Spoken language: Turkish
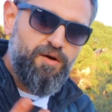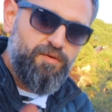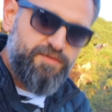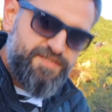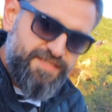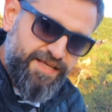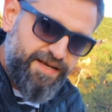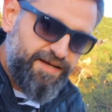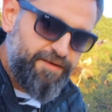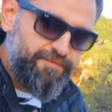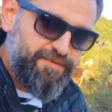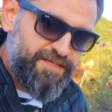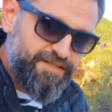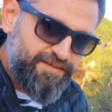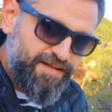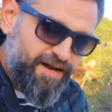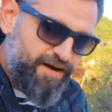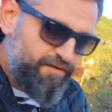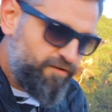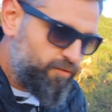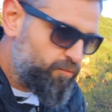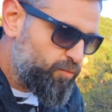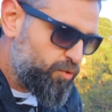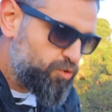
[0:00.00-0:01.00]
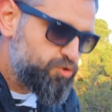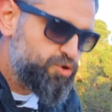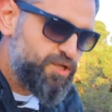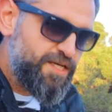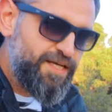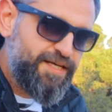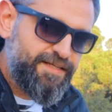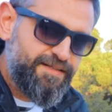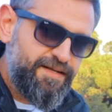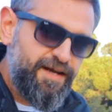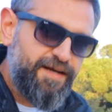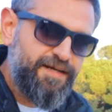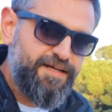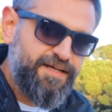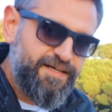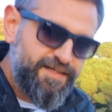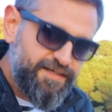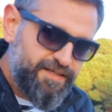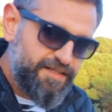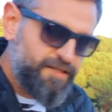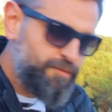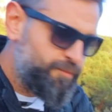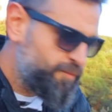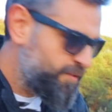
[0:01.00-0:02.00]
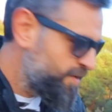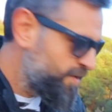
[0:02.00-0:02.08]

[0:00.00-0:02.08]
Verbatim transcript: seramikler ve mozaikler kırılıp